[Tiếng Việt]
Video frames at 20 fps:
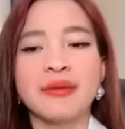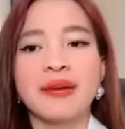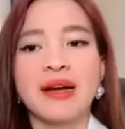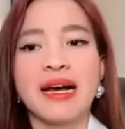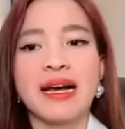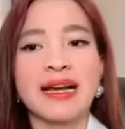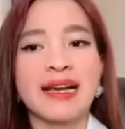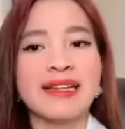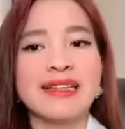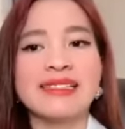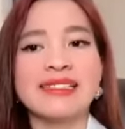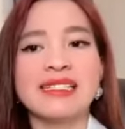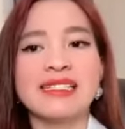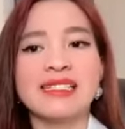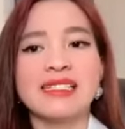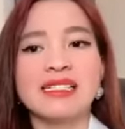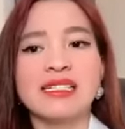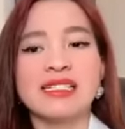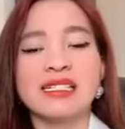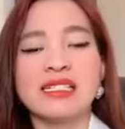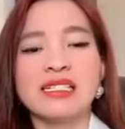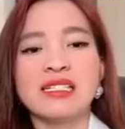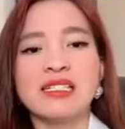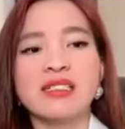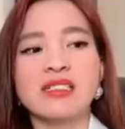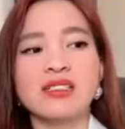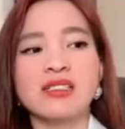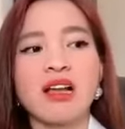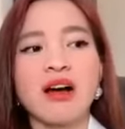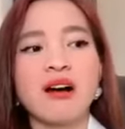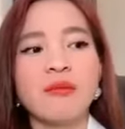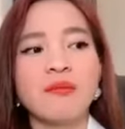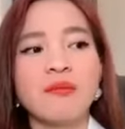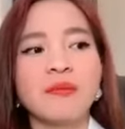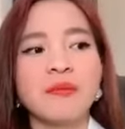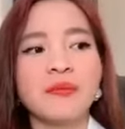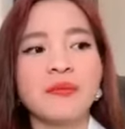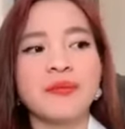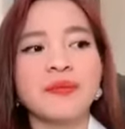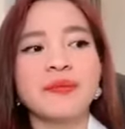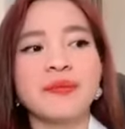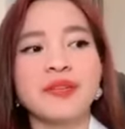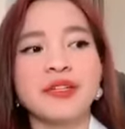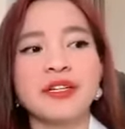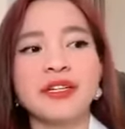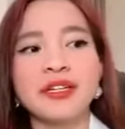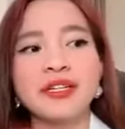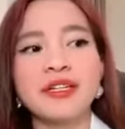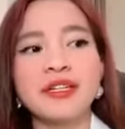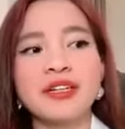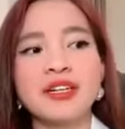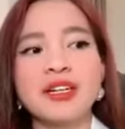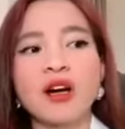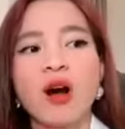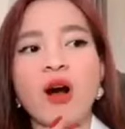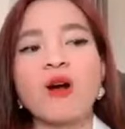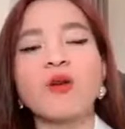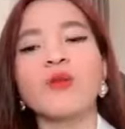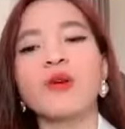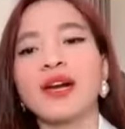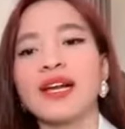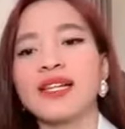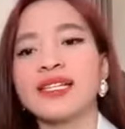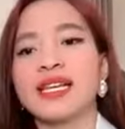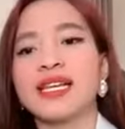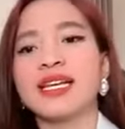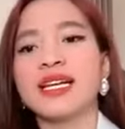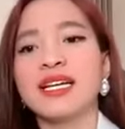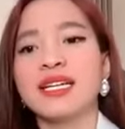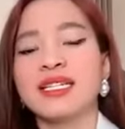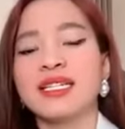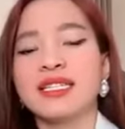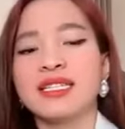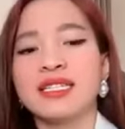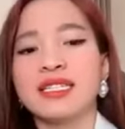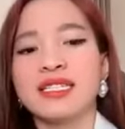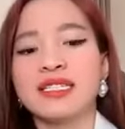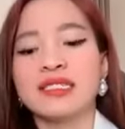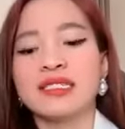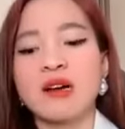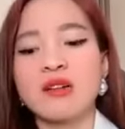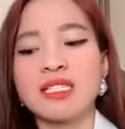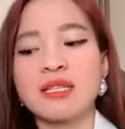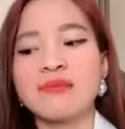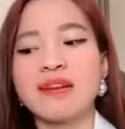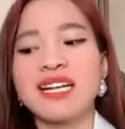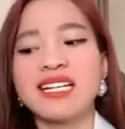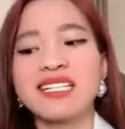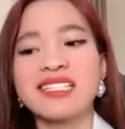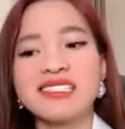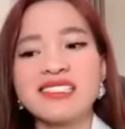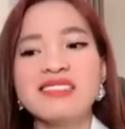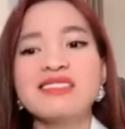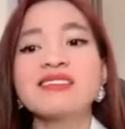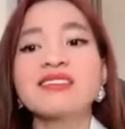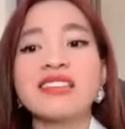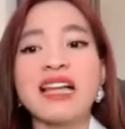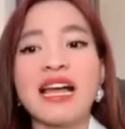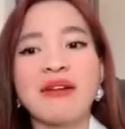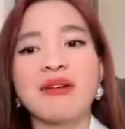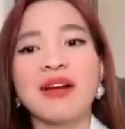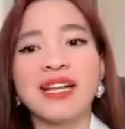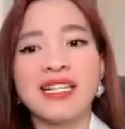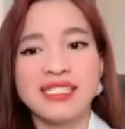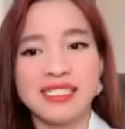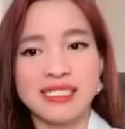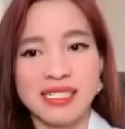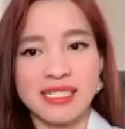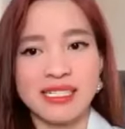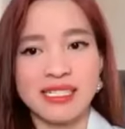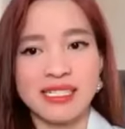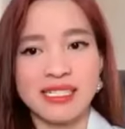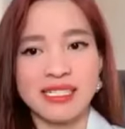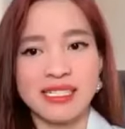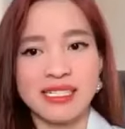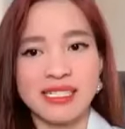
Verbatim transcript: Hai các anh chị, nó những đứa con của các anh chị nó sẽ bắt chước theo các anh chị.